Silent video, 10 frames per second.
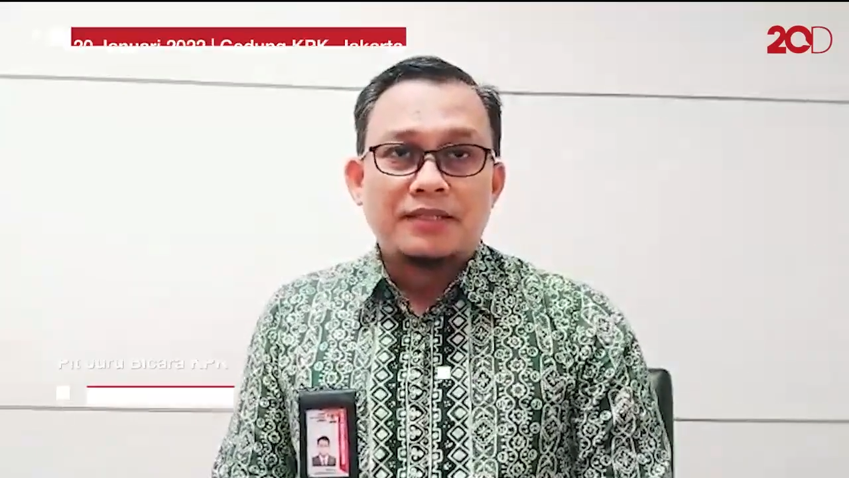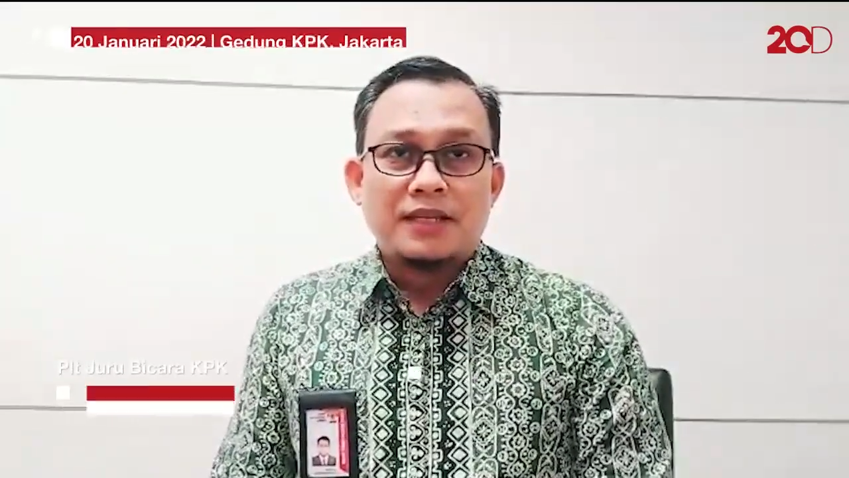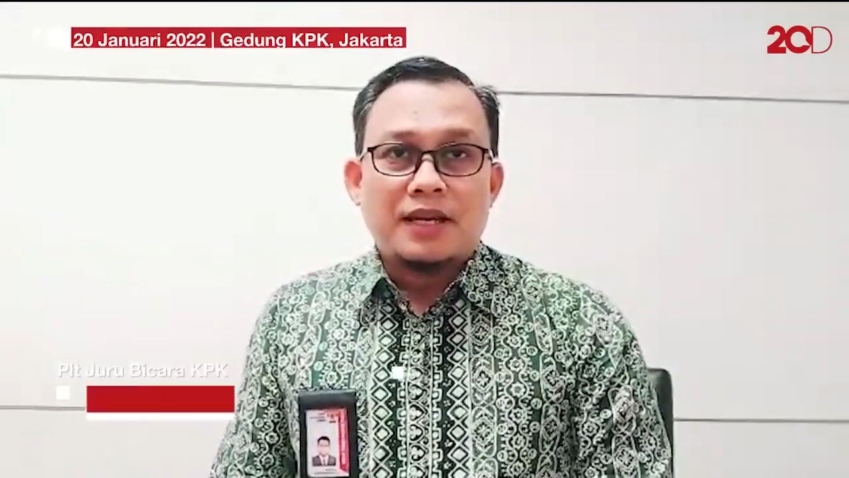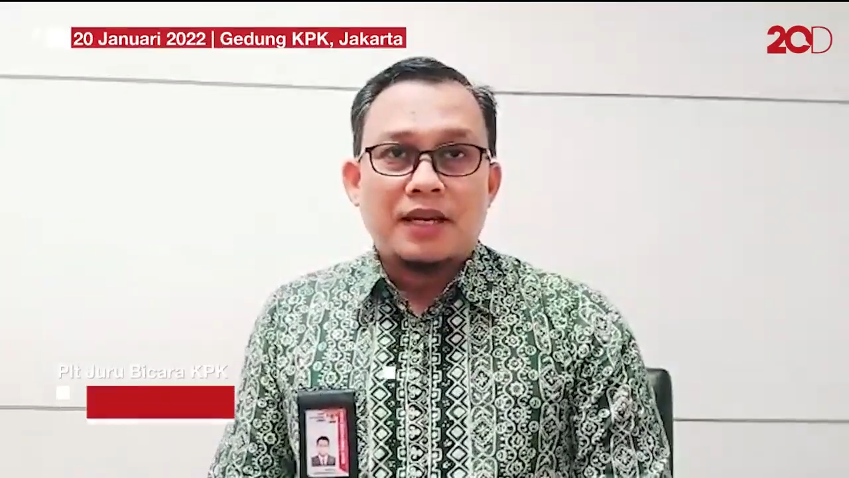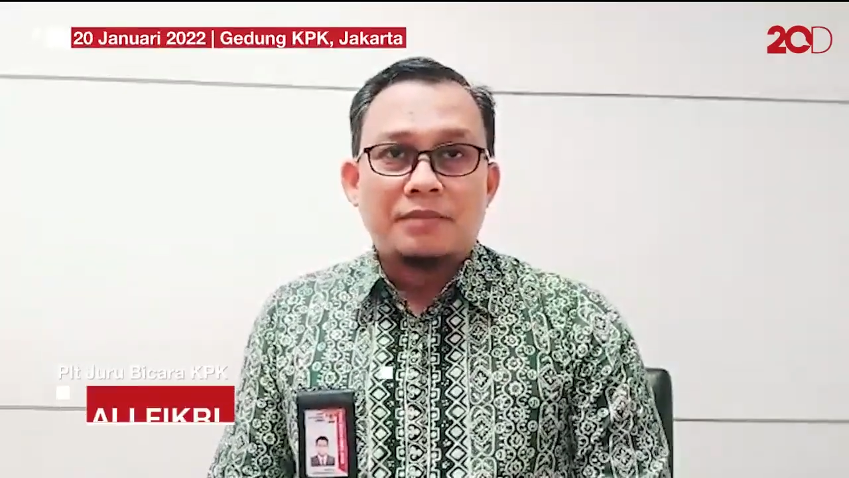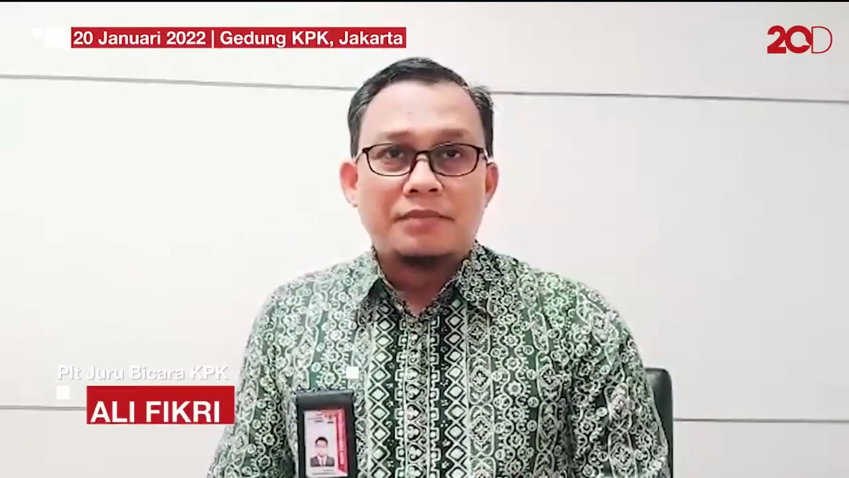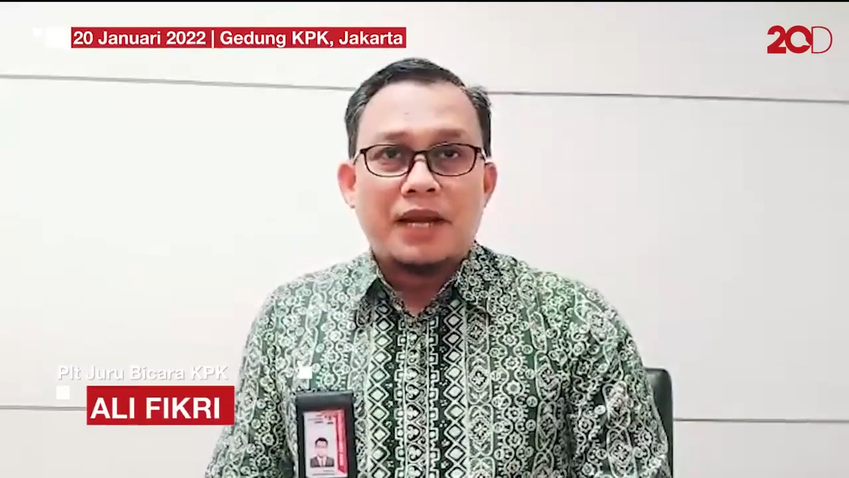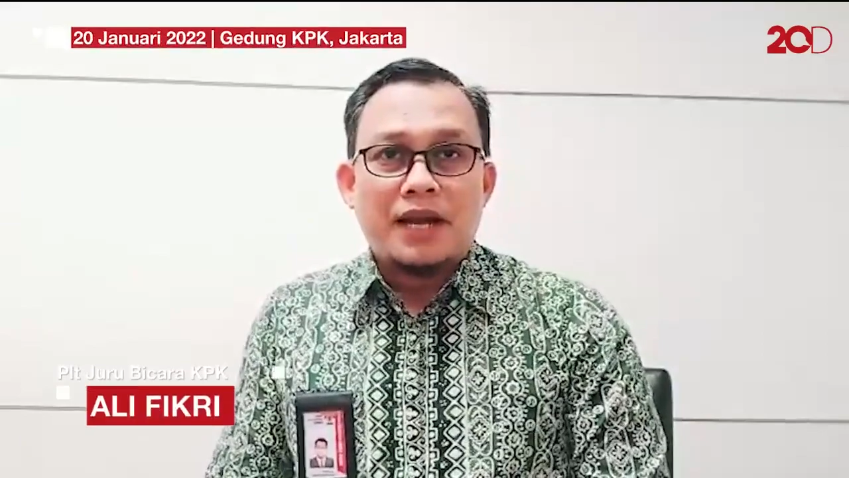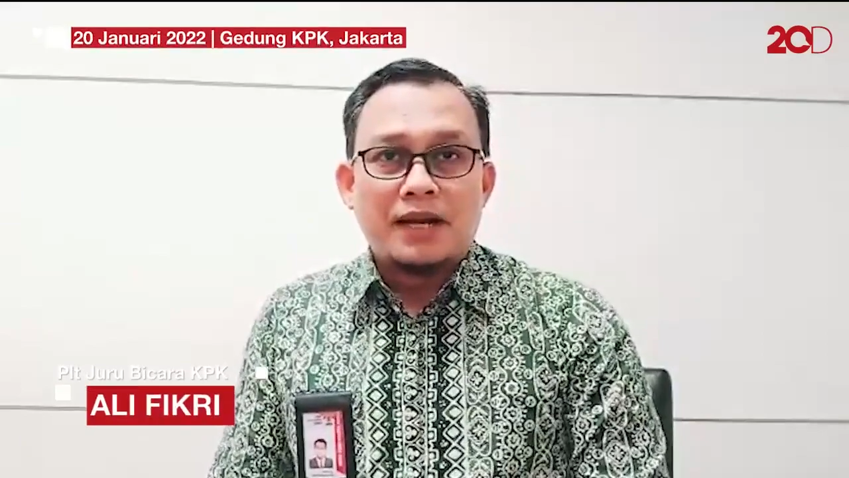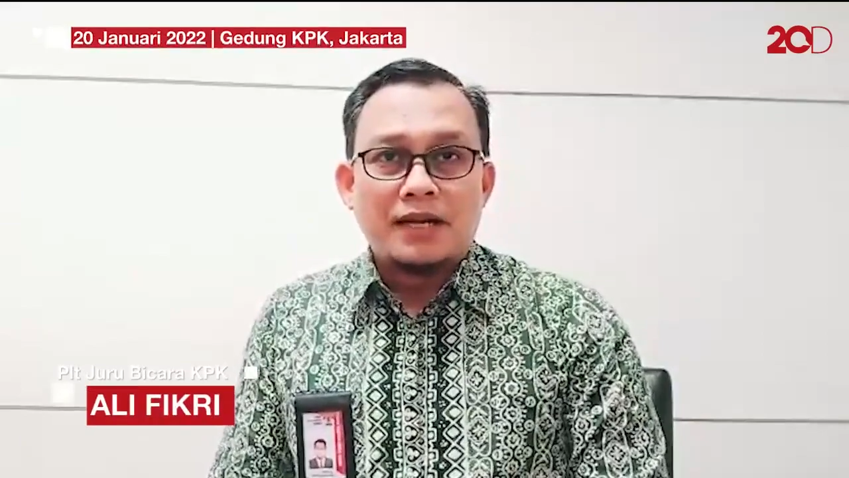setiap
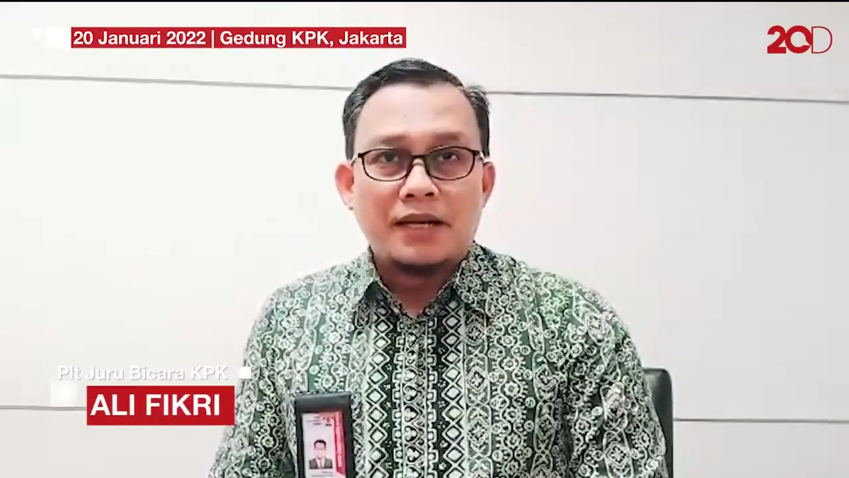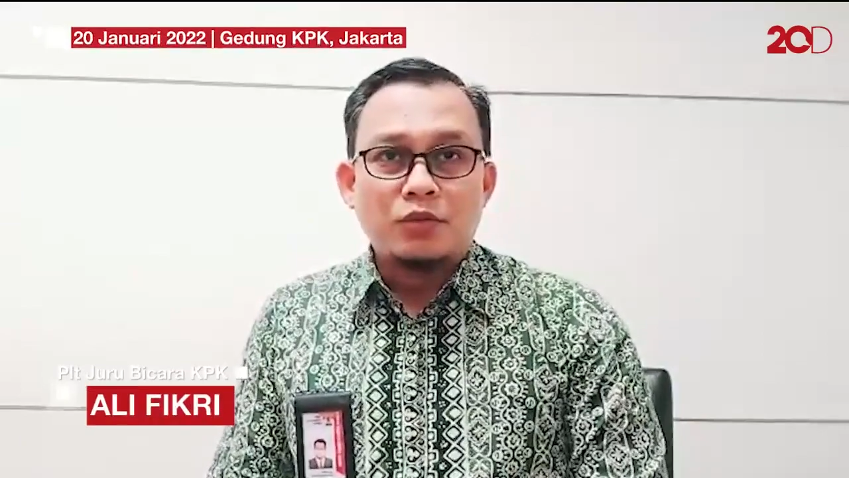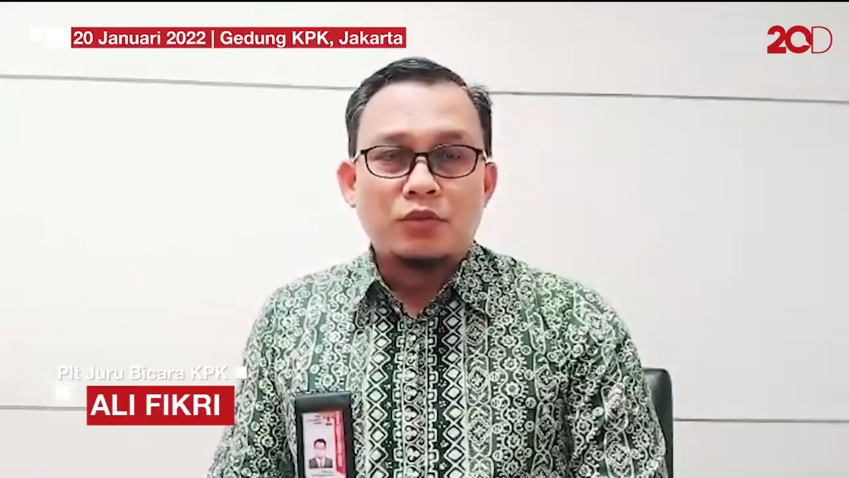tahanan